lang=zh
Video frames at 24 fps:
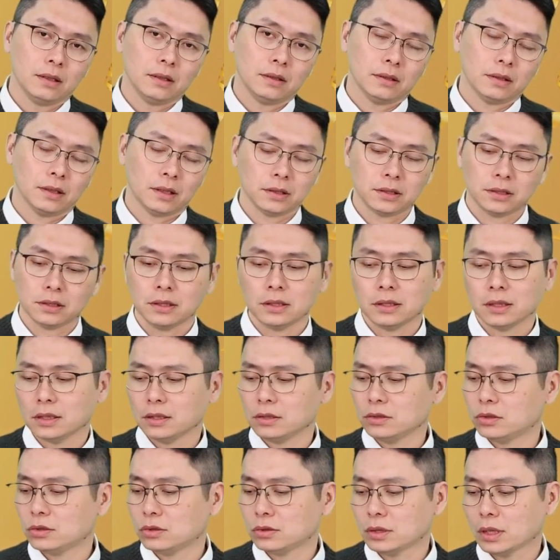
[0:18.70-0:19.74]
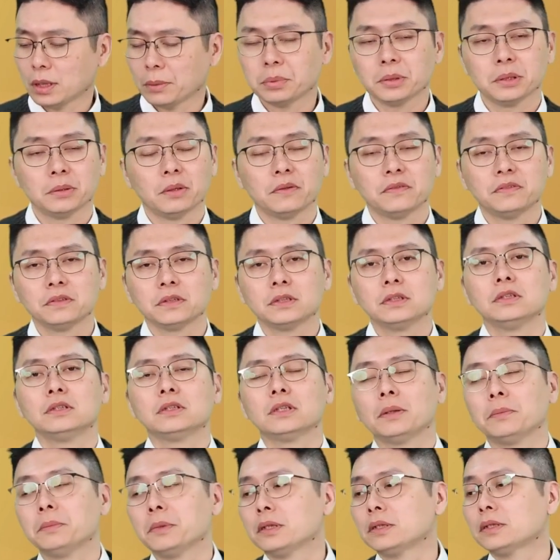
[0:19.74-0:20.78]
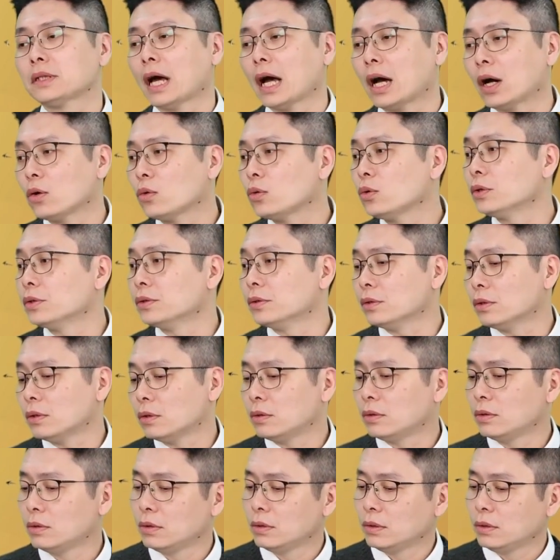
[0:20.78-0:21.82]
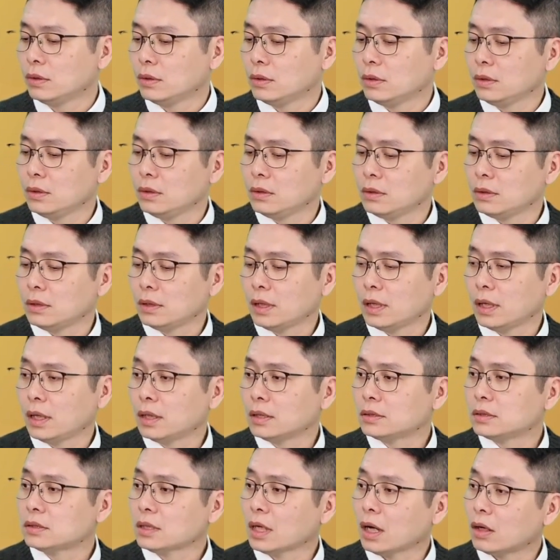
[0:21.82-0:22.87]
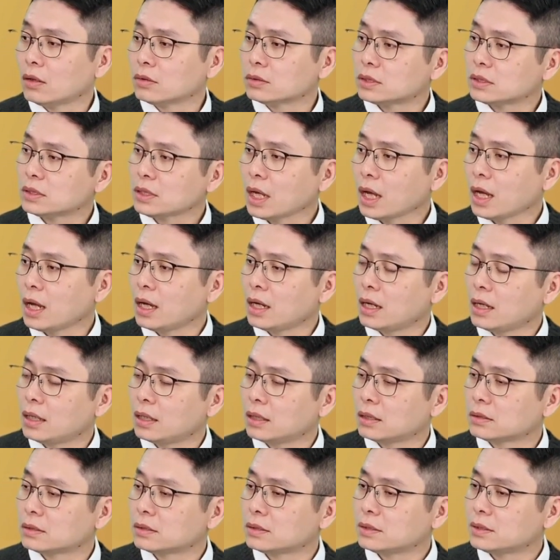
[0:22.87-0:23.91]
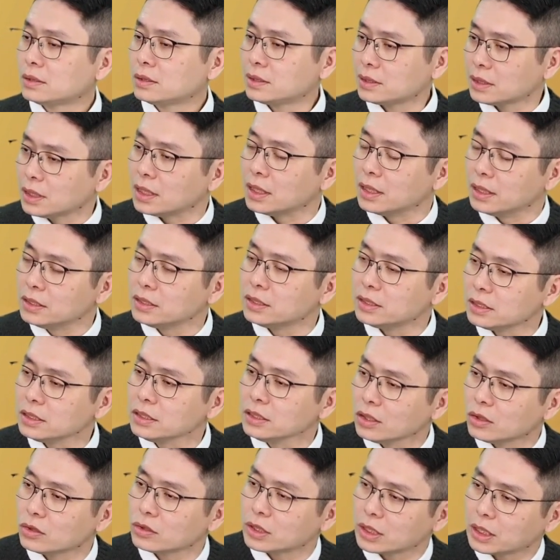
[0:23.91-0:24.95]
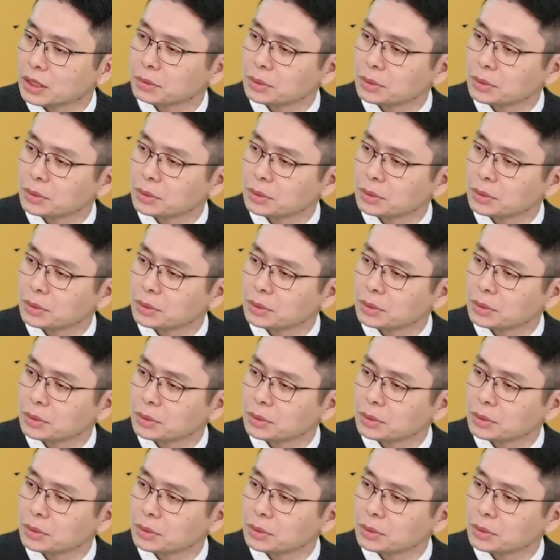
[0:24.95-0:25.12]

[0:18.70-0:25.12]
那今天就在平盘附近在那边打混哦。那早上曾经有跌